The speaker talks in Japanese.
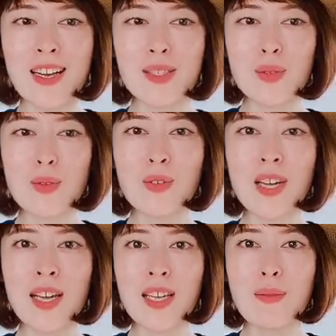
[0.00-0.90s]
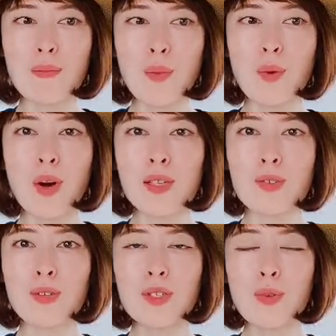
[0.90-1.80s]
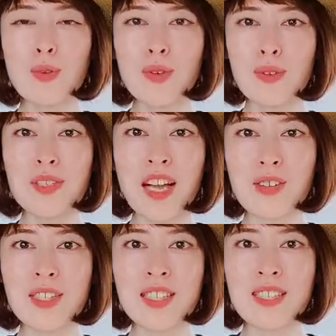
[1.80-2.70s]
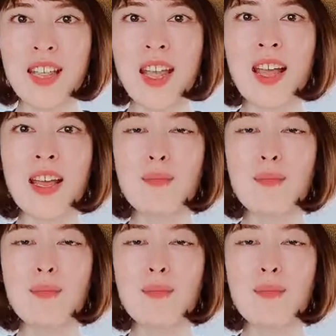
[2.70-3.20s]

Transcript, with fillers: そのぐらいもうその人の存在を知って、